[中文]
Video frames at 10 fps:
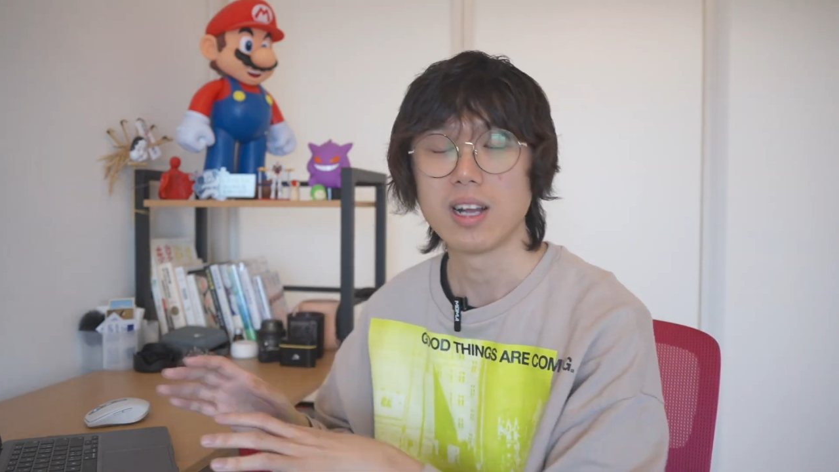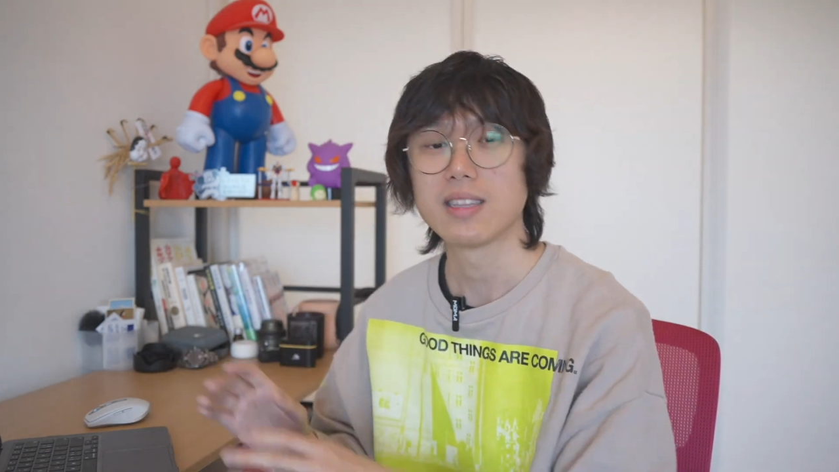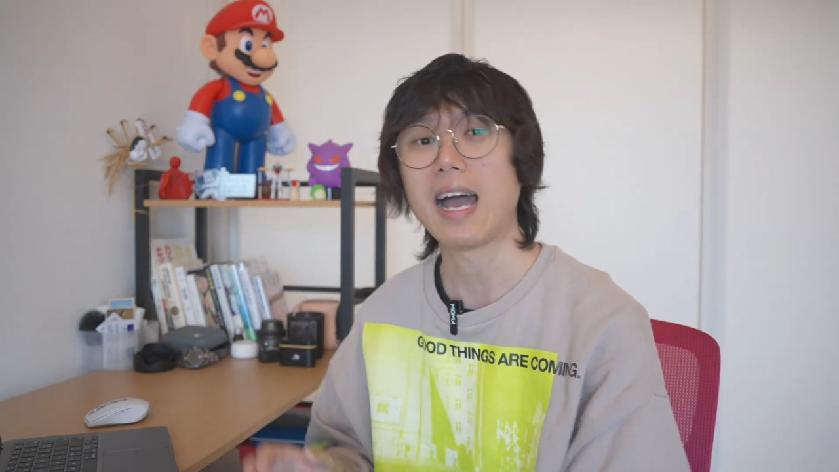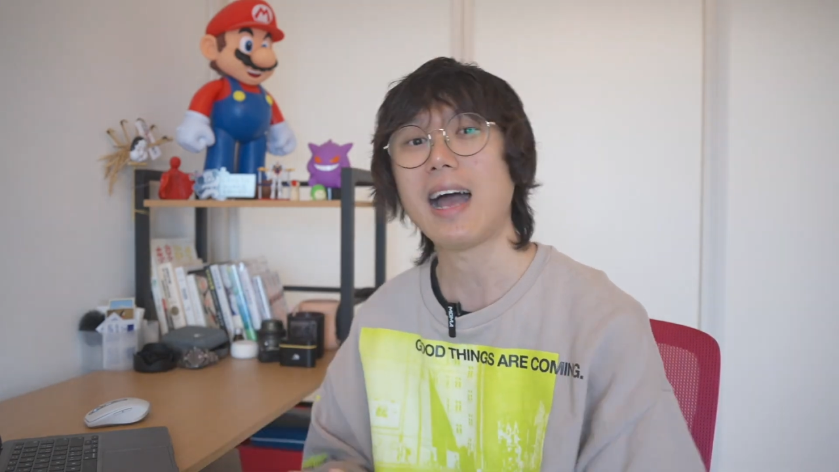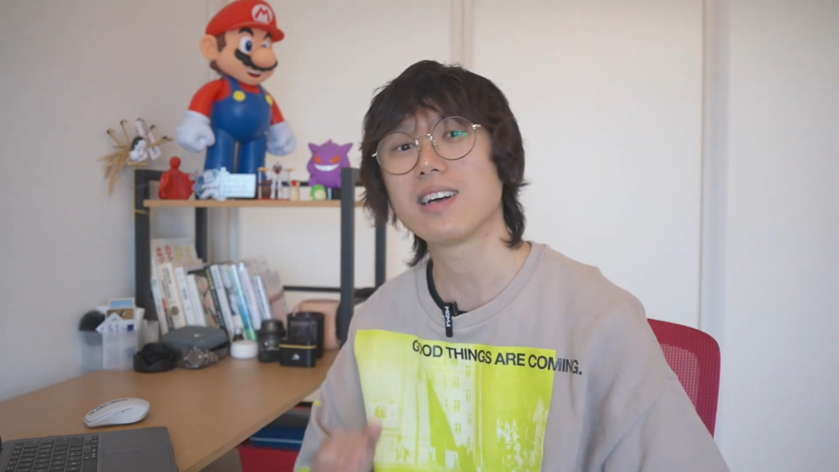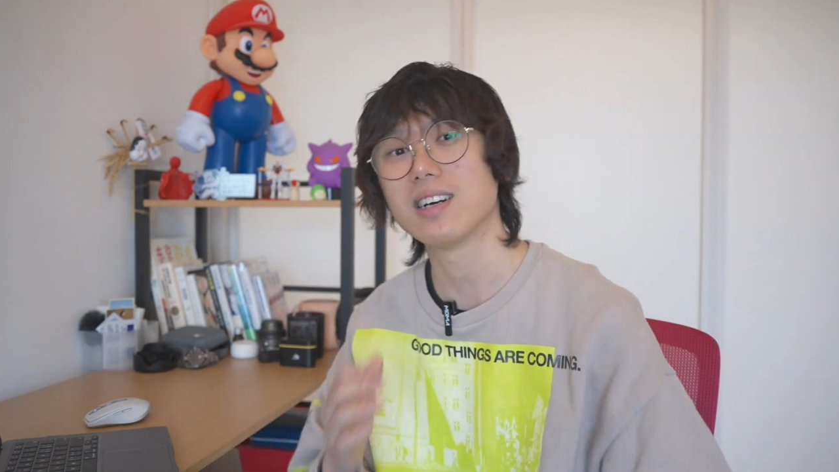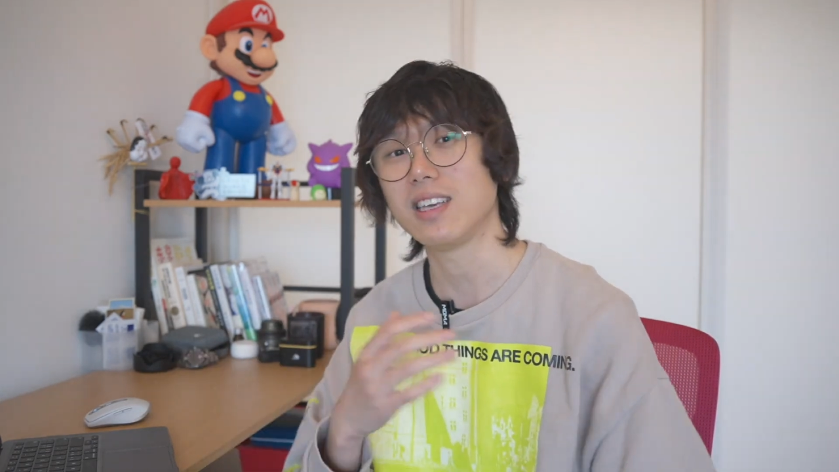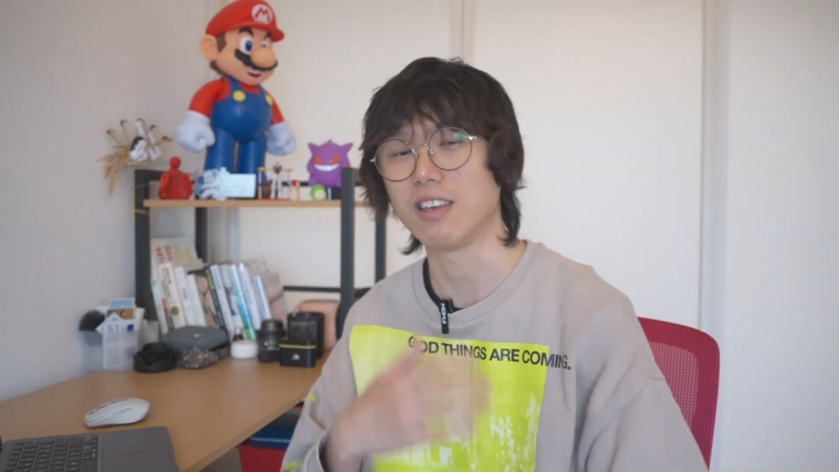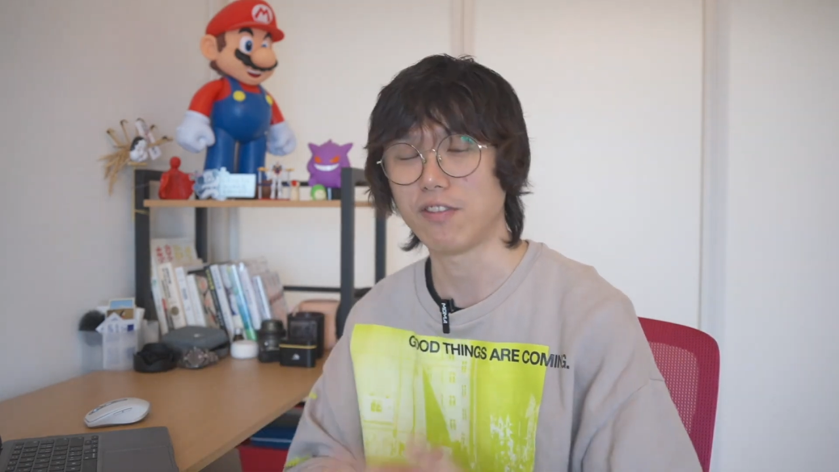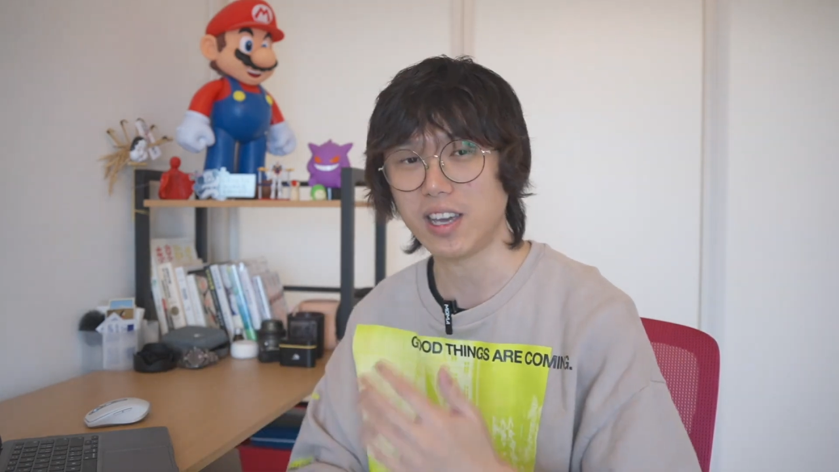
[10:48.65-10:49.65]
它可
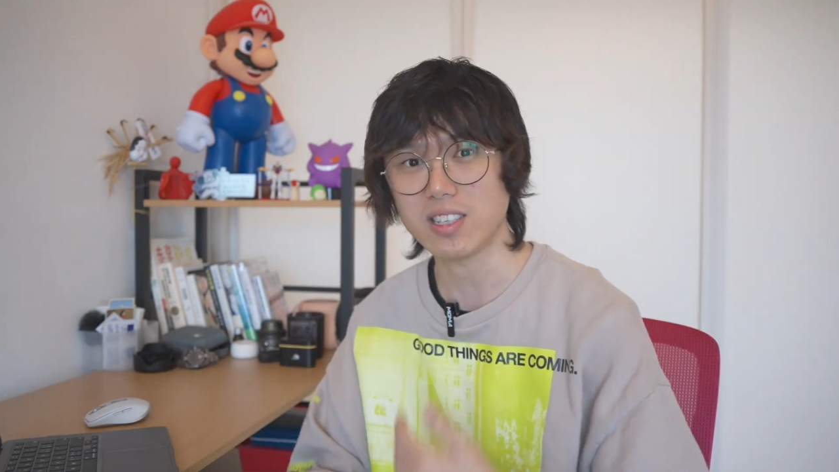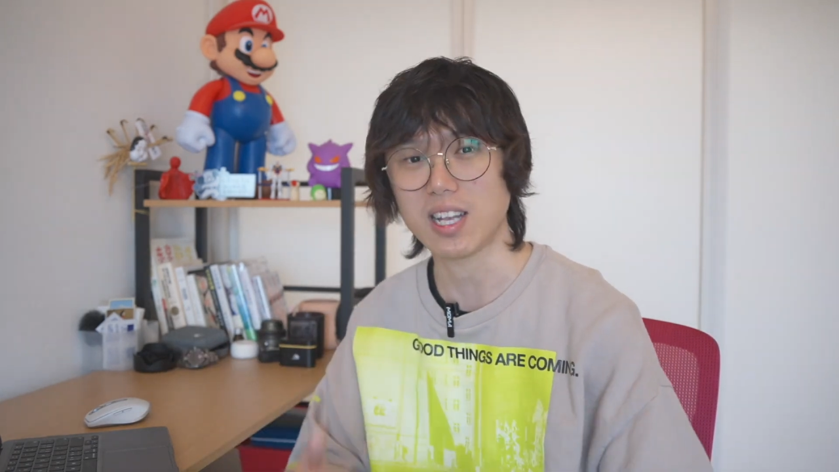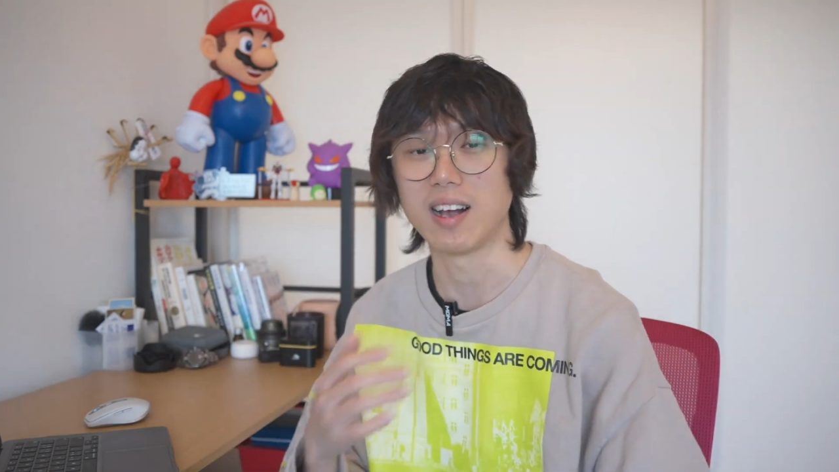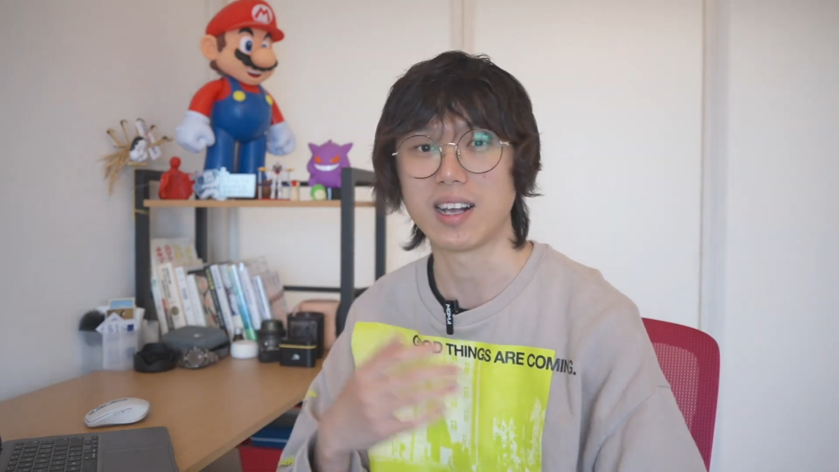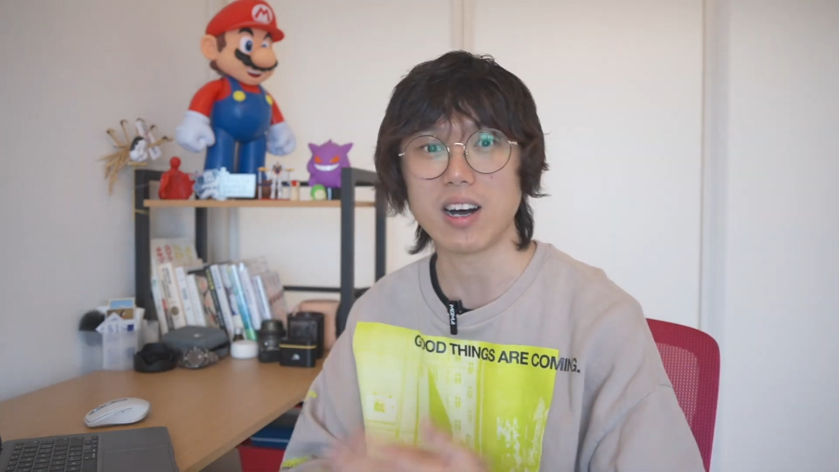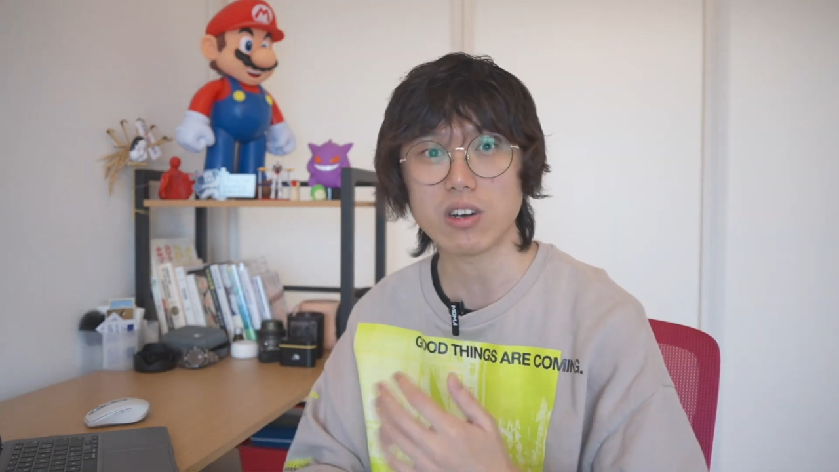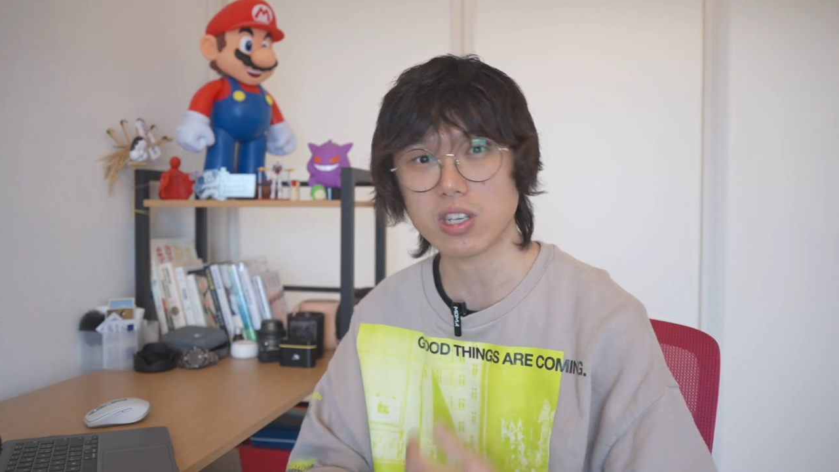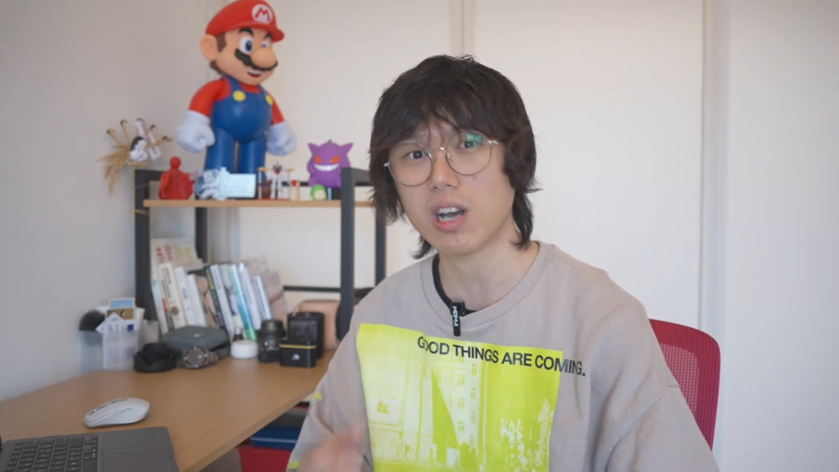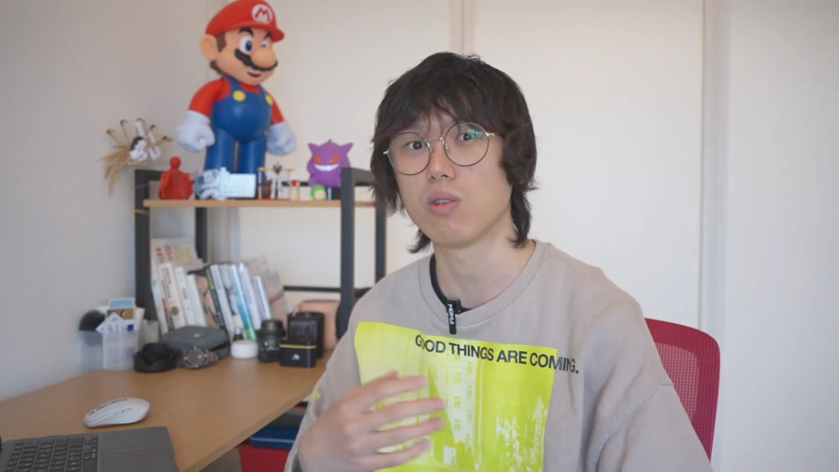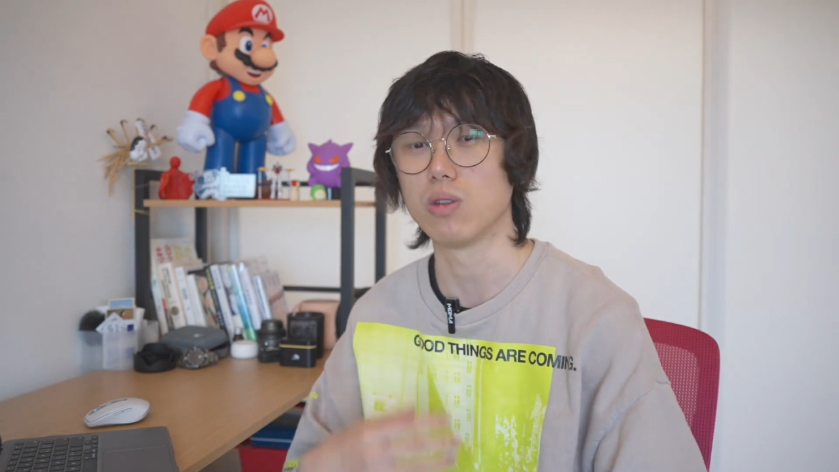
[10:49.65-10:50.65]
以非常高
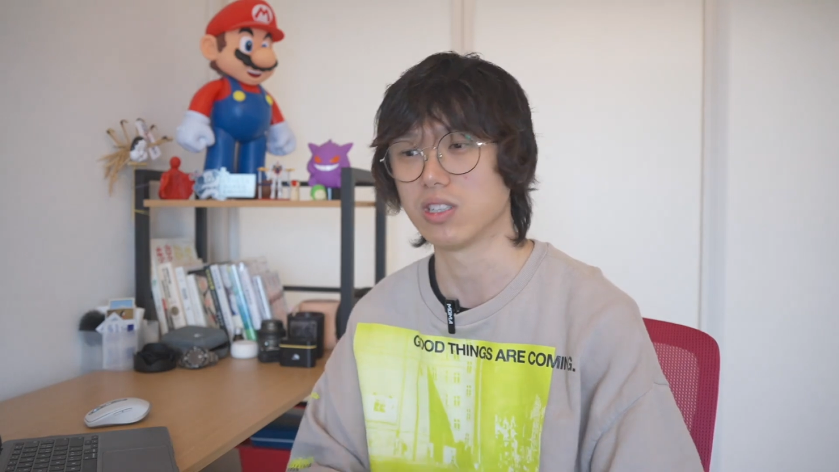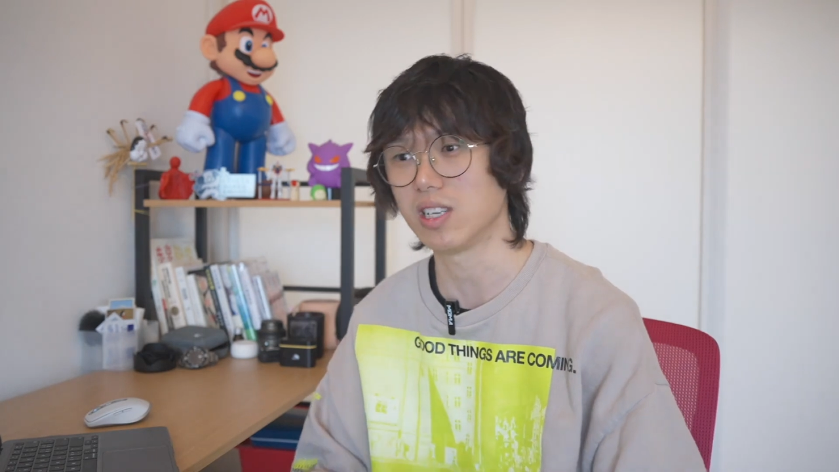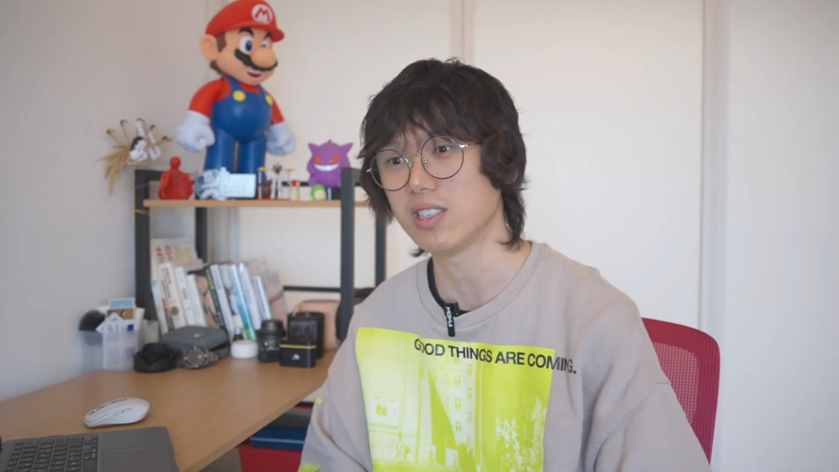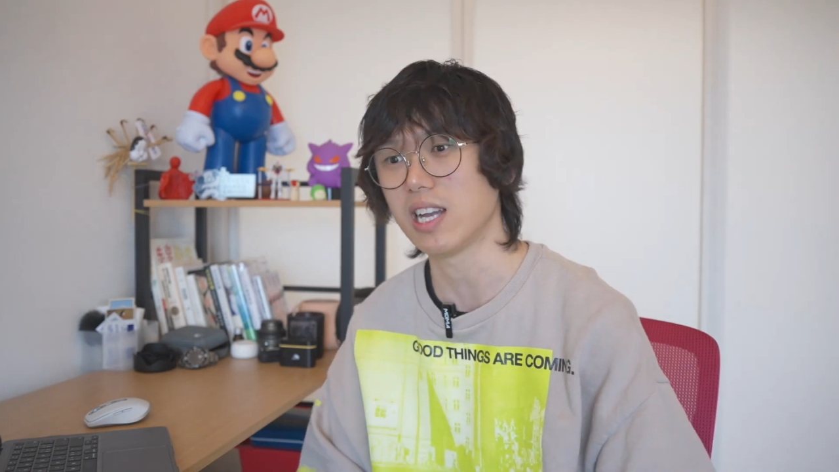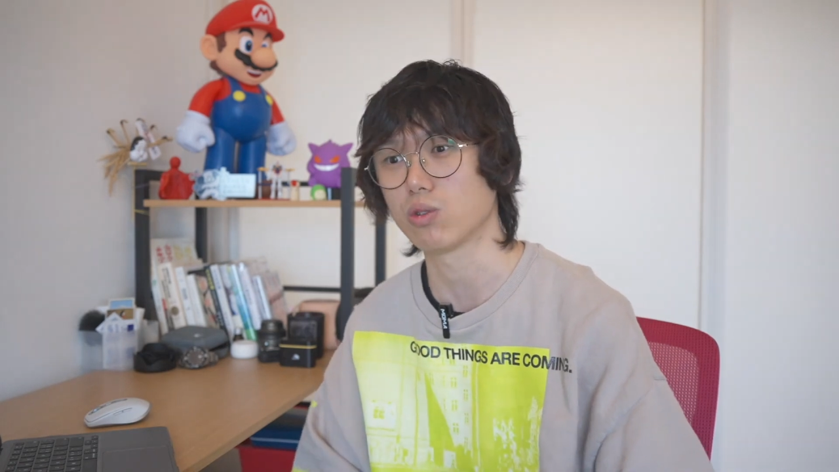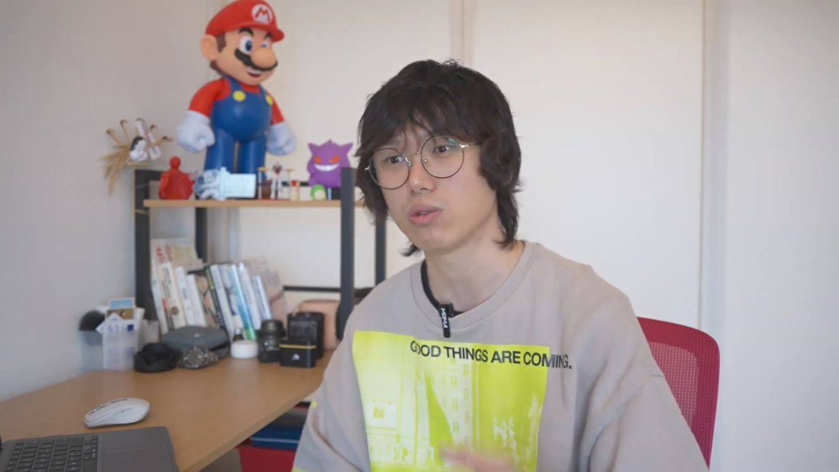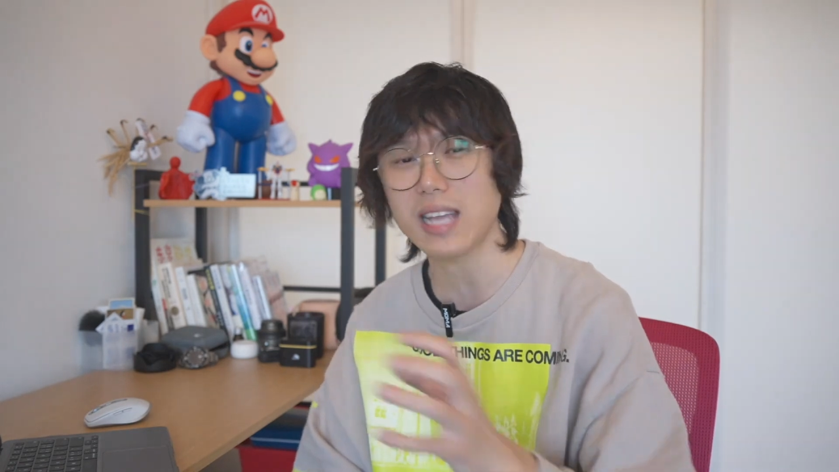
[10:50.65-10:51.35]
效率的生产出